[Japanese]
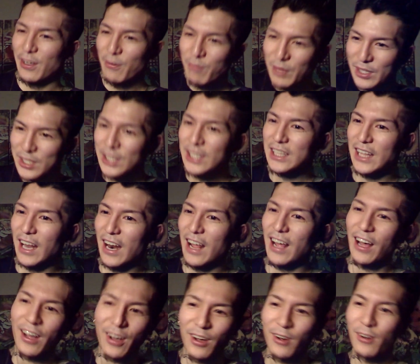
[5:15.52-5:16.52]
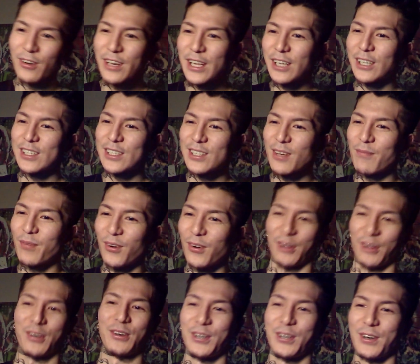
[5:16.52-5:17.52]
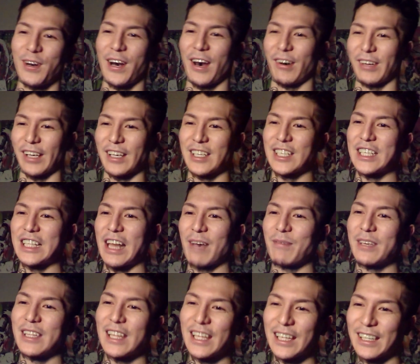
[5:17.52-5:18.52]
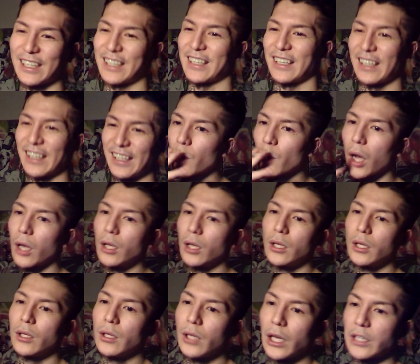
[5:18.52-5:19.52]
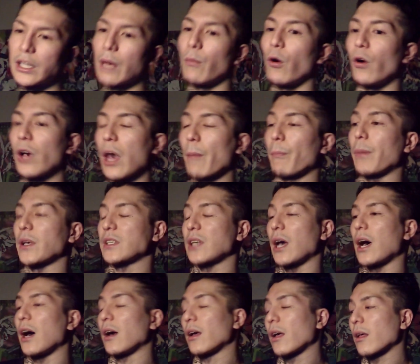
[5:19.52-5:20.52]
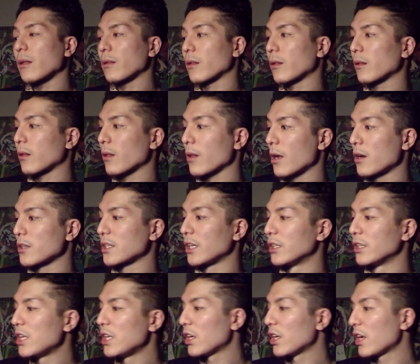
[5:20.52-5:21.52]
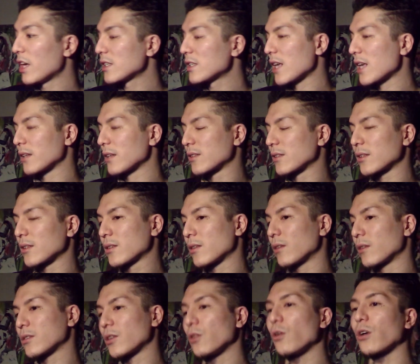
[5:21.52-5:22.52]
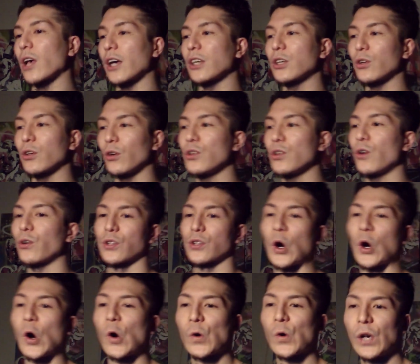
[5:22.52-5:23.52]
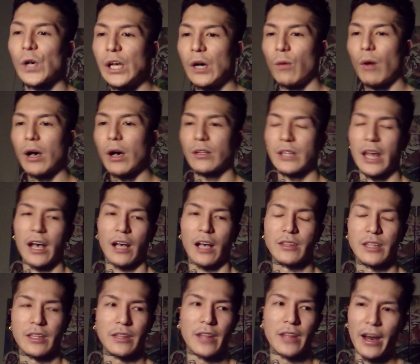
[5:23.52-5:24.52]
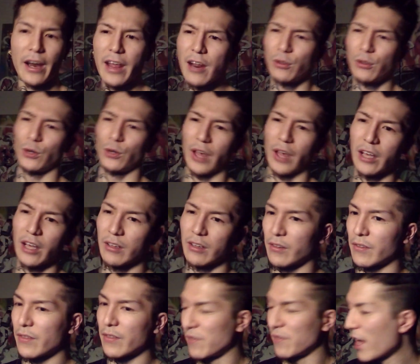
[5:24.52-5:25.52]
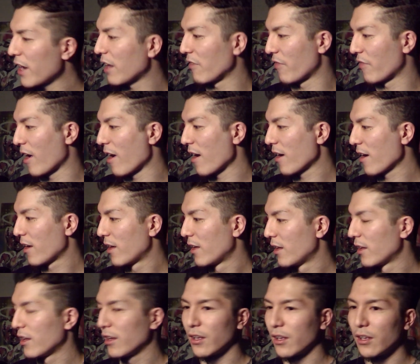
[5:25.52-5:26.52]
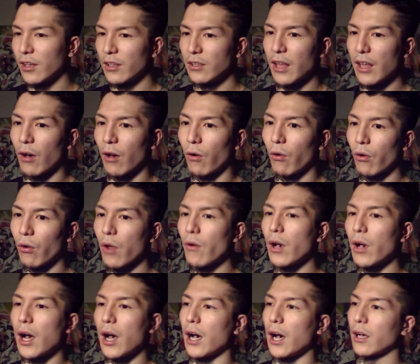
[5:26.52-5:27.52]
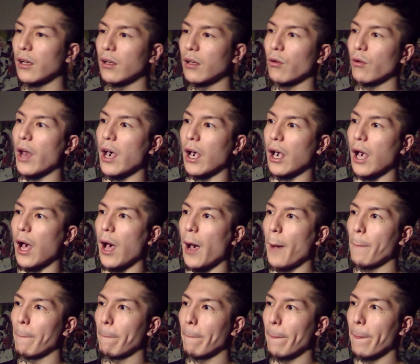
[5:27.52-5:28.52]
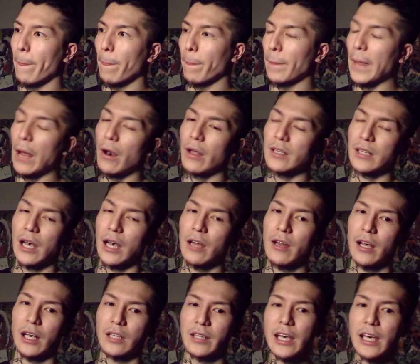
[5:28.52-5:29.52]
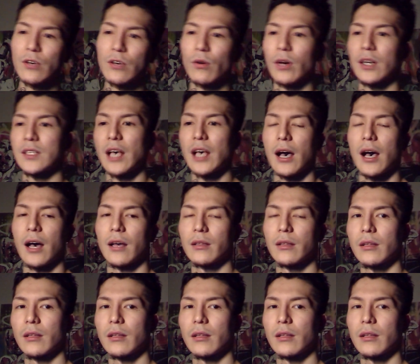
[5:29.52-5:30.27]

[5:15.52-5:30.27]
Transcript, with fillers: ミスったら、オリックス暴力振るわれる。ちなみに。でも、やっぱさ、さ人間さそ、その環境におると、わ、なんか、慣れるんよね。慣れて。で、俺は、こうなんか、あなんか代表がさ、